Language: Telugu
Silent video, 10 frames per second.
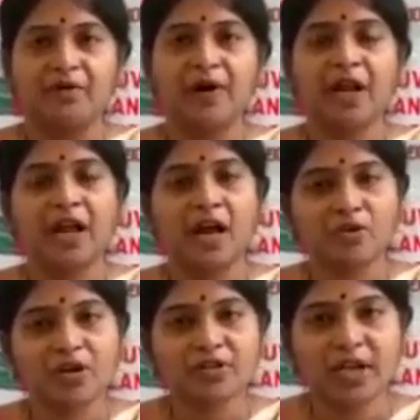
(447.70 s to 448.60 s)
వాళ్ళ
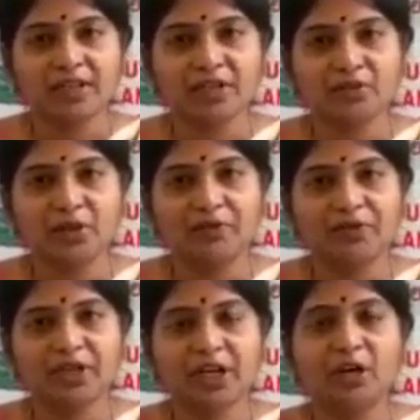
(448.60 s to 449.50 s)
హక్కులను సాధించుకునే
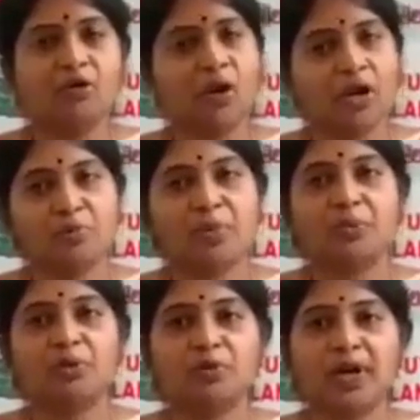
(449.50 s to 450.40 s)
విషయంలో అటు
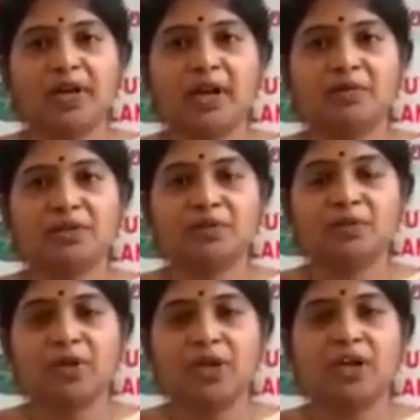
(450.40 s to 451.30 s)
ప్రభుత్వాన్ని కావచ్చు
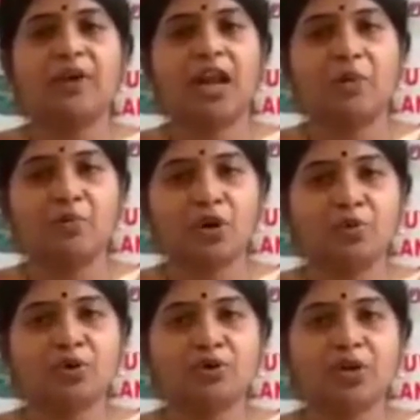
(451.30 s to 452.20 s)
ఇవాళ
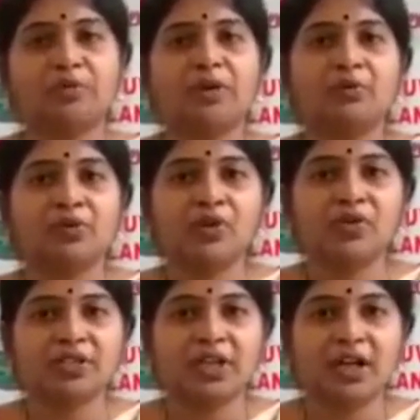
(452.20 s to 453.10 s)
అమ్ముడుపోతున్నటువంటి
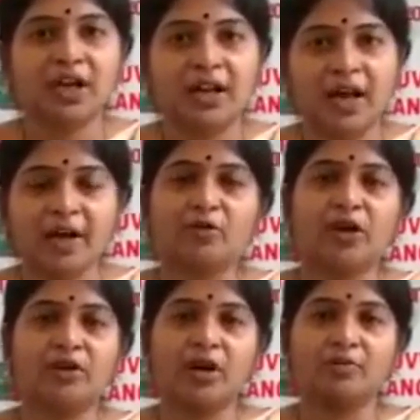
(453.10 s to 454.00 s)
ఉద్యోగ సంఘ
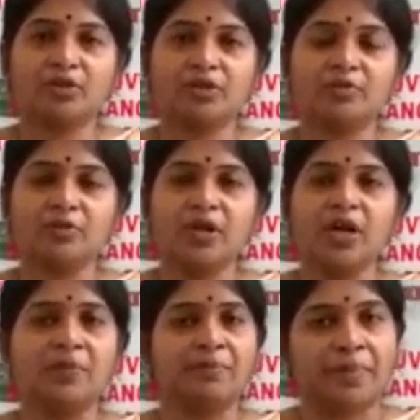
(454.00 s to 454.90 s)
నాయకులను కావచ్చు
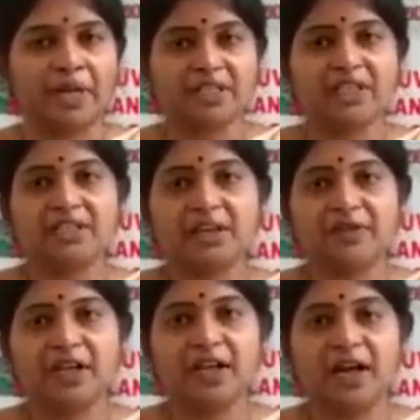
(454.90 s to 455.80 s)
ప్రశ్నించే
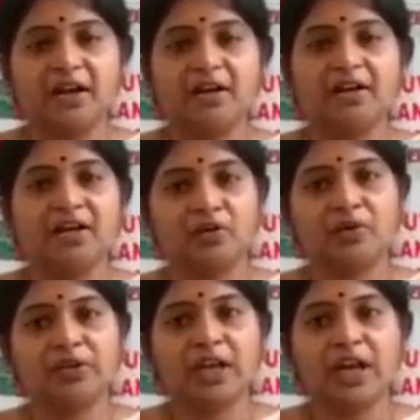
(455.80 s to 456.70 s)
విధంగా యువ
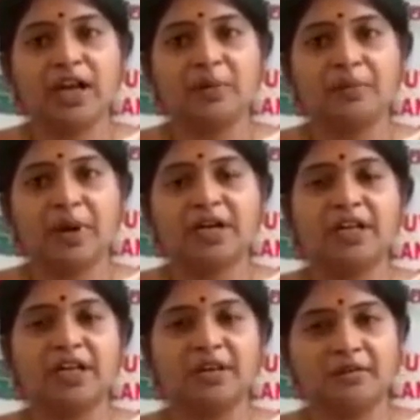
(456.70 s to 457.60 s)
తెలంగాణ పార్టీ
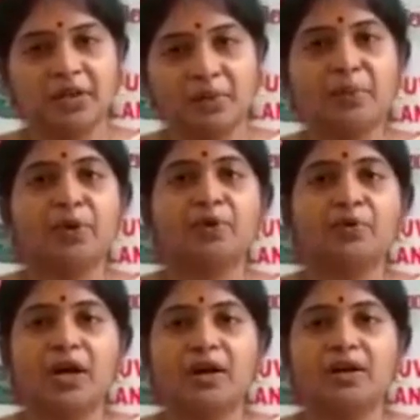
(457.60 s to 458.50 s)
ఎప్పుడూ
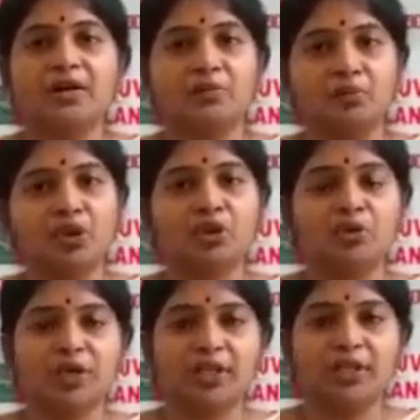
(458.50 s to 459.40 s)
కూడా
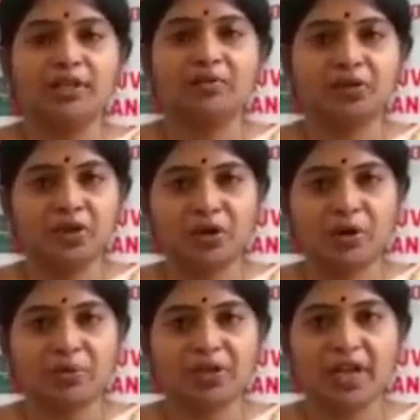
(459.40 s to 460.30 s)
ముందుంటది ఉద్యోగుల
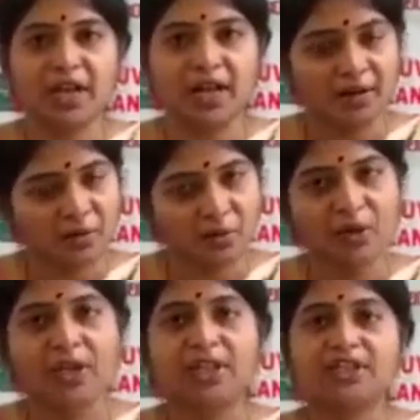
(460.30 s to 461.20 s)
పక్షాన
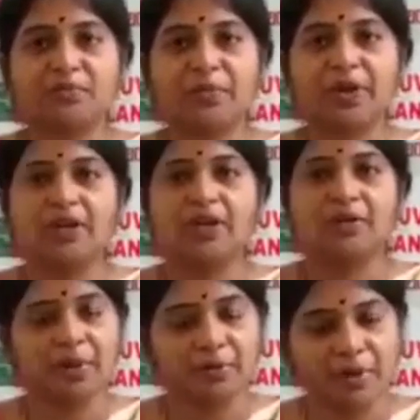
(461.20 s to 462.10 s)
ఉంటదని చెప్పి
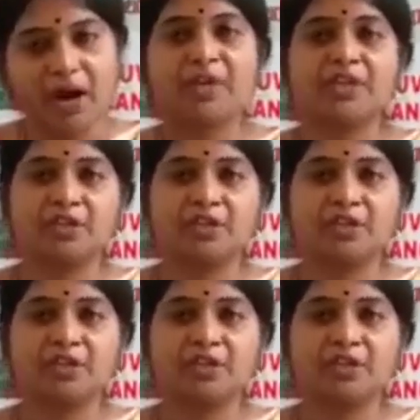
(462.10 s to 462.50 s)
మేము హామీ